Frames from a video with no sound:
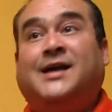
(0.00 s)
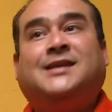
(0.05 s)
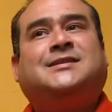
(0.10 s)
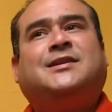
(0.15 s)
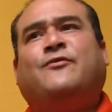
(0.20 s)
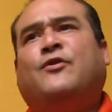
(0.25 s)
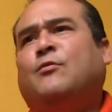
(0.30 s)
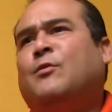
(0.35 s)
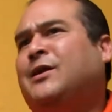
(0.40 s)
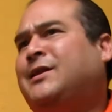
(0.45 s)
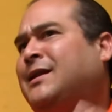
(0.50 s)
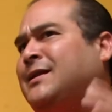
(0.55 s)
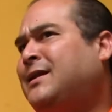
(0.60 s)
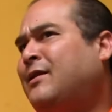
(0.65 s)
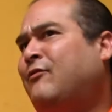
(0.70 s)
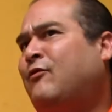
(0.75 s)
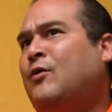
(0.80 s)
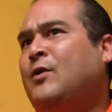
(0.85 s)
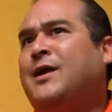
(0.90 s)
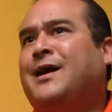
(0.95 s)
Y se formó esta
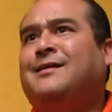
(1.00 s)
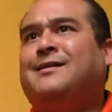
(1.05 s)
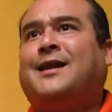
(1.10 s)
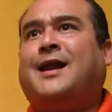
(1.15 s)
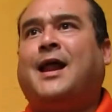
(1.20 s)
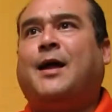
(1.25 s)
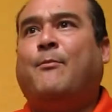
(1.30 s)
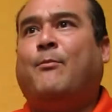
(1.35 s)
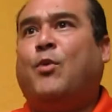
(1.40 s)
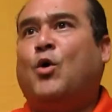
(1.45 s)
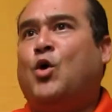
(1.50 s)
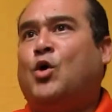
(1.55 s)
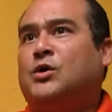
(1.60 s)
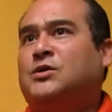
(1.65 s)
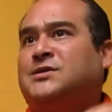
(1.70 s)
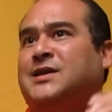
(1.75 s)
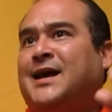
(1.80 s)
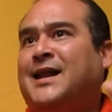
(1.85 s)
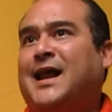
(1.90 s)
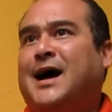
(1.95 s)
trifulca entre la
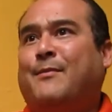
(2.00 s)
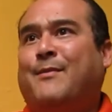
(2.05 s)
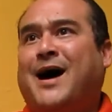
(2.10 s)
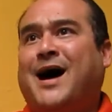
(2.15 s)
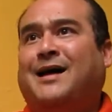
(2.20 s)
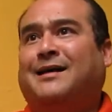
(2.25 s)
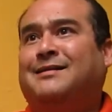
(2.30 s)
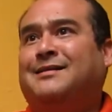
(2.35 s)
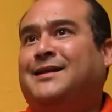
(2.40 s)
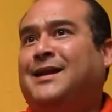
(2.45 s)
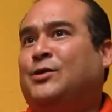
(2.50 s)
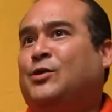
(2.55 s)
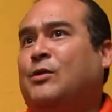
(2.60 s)
esposa y la amante,